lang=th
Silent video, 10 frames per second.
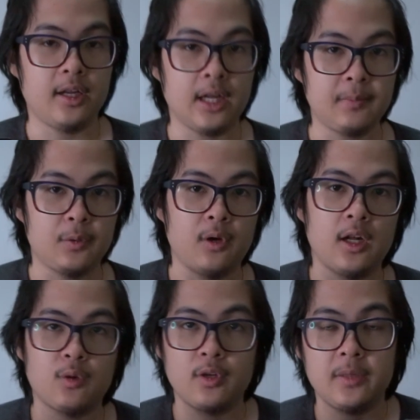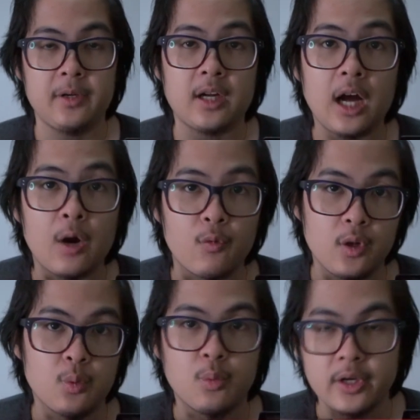นะครับแต่ว่าตัวนี้จะเป็นคาว
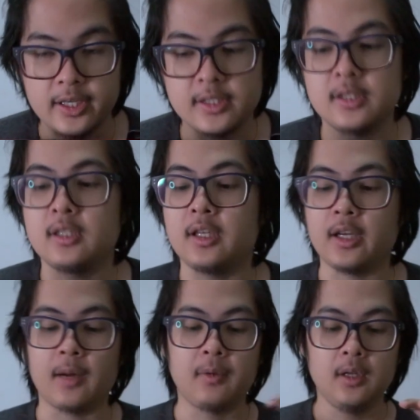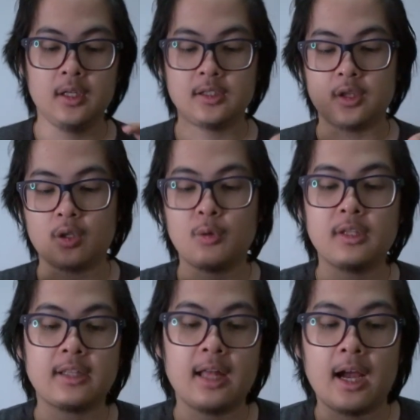รีวเวอร์เอสนะครับสองตัว
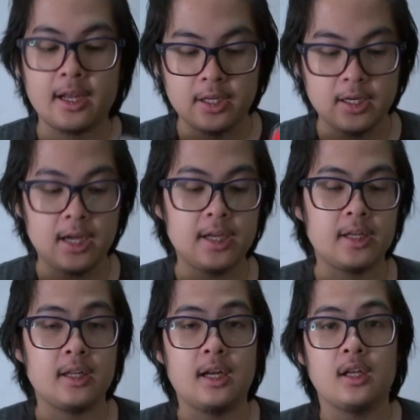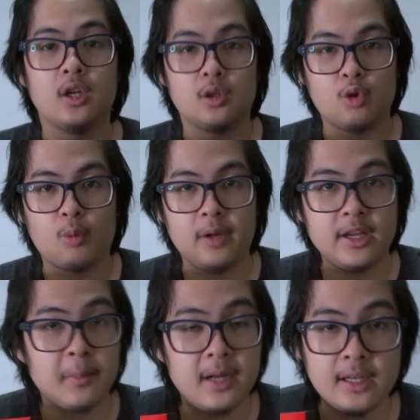แตกต่างกันยังไงนะ ตัวผมเอ
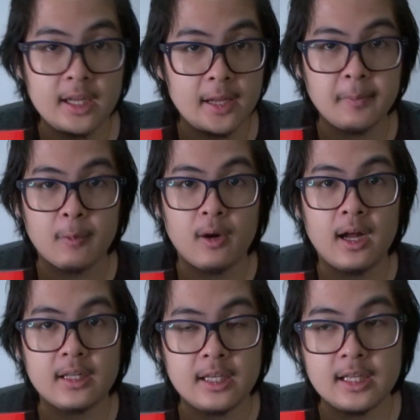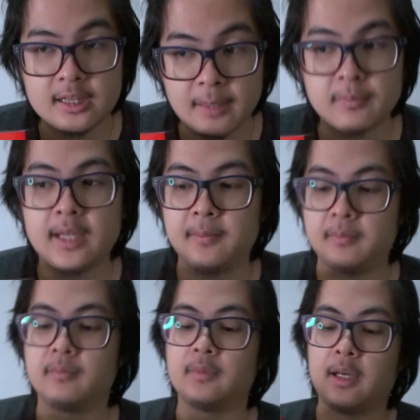งยังไม่ได้เทสแบบว่าเทสเต็
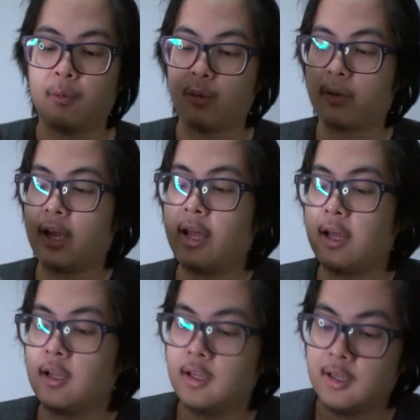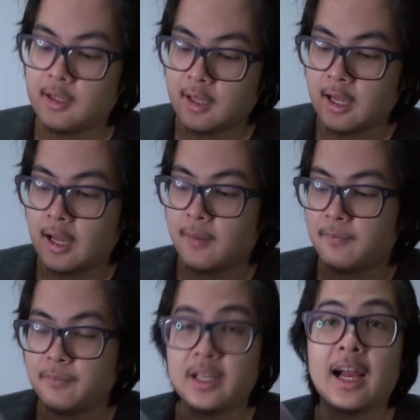มๆนะผมแค่
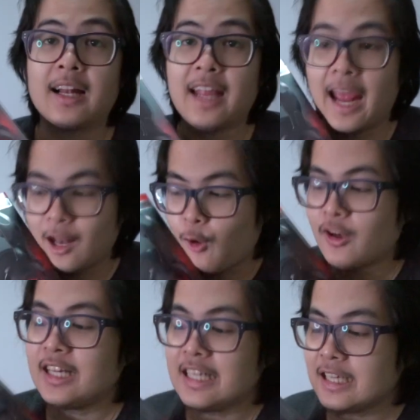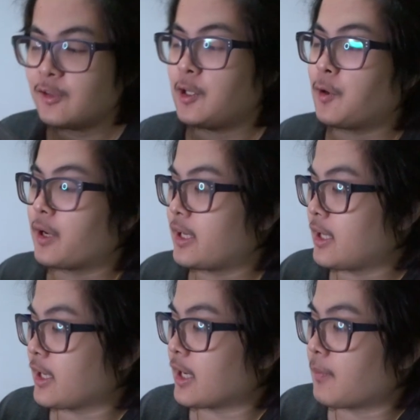มีการแกะลองนิดๆ หน่อ
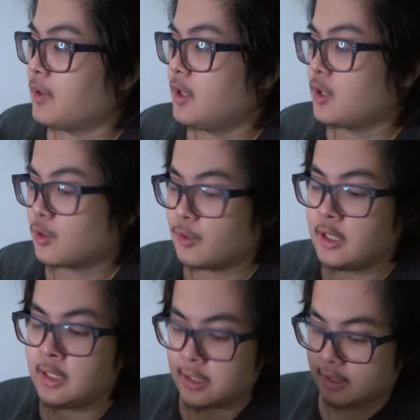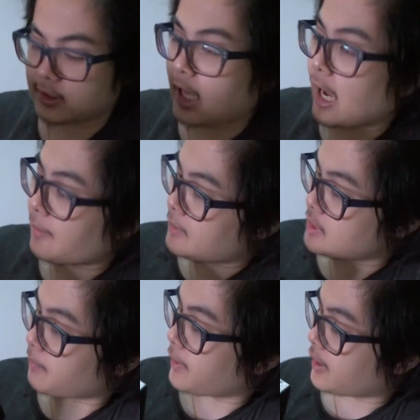ยๆนะครับตัวนี้เนี่ยสายมัน
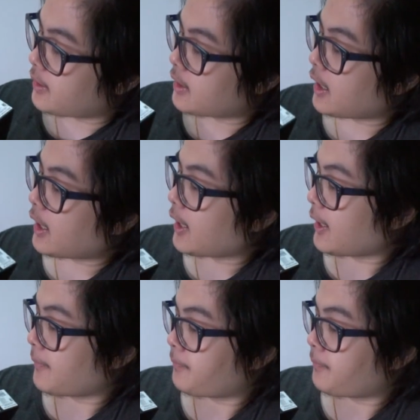จะเป็นอ่า